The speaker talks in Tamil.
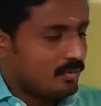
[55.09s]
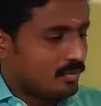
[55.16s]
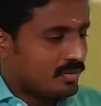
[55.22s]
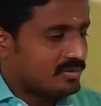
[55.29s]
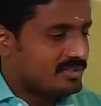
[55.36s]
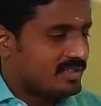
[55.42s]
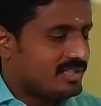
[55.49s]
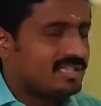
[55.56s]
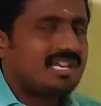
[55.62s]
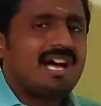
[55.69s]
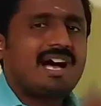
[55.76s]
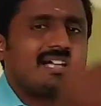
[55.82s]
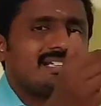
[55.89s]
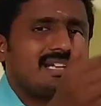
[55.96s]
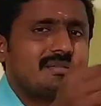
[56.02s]
ஒரு செல்
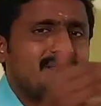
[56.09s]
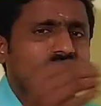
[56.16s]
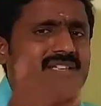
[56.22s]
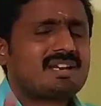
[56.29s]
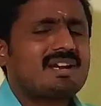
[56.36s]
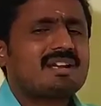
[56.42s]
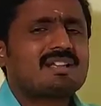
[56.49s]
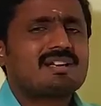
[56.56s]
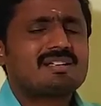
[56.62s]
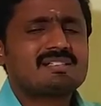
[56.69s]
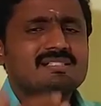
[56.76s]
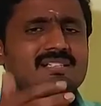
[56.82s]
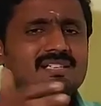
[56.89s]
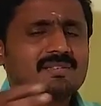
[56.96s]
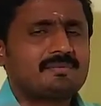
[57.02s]
அதே மாதிரியான ரெண்டு
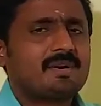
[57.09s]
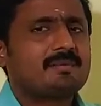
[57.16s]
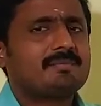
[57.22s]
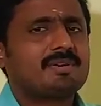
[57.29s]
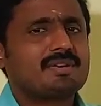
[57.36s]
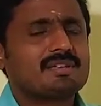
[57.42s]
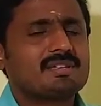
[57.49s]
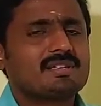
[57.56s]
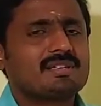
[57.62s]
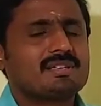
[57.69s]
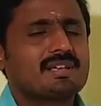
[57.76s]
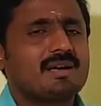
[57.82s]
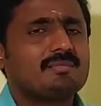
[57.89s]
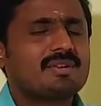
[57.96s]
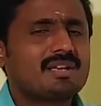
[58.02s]
செல்லை ஃபார்ம் பண்ணுது
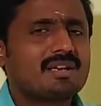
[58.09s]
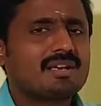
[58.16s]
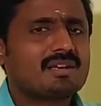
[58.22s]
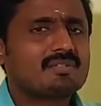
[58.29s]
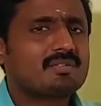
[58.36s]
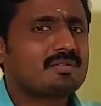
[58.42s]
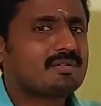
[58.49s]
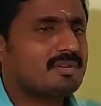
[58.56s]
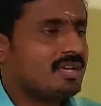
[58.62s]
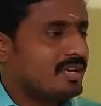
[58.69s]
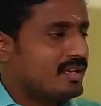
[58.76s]
அப்படின்னா என்ன அர்த்தம்